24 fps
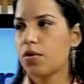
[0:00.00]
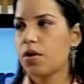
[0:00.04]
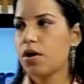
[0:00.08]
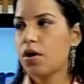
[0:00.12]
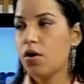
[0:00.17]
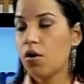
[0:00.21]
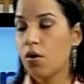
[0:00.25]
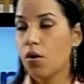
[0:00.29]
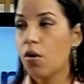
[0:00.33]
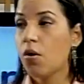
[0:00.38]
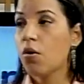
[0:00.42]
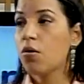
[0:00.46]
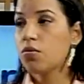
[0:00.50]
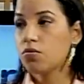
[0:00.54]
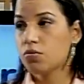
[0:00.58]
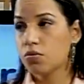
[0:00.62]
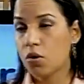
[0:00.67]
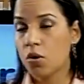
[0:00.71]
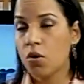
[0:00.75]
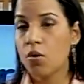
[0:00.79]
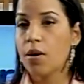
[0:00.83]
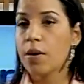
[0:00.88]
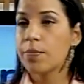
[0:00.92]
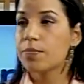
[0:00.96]
ou, ou
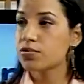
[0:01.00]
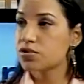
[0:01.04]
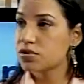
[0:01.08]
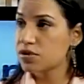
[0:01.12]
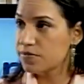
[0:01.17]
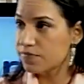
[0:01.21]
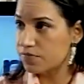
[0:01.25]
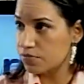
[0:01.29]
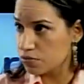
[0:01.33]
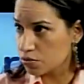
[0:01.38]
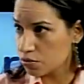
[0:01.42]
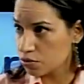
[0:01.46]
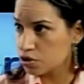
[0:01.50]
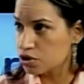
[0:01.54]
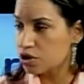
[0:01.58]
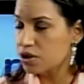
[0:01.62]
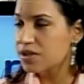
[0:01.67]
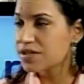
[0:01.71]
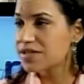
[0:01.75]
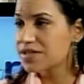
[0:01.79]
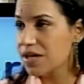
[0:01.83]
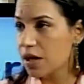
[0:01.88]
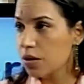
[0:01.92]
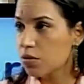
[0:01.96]
é possível
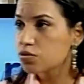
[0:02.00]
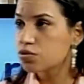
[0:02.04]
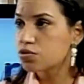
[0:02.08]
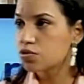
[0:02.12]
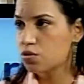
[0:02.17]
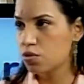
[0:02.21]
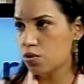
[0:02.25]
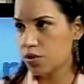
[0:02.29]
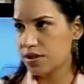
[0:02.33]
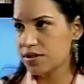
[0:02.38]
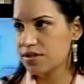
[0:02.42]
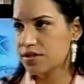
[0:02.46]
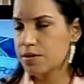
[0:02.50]
utilizar os dois, né?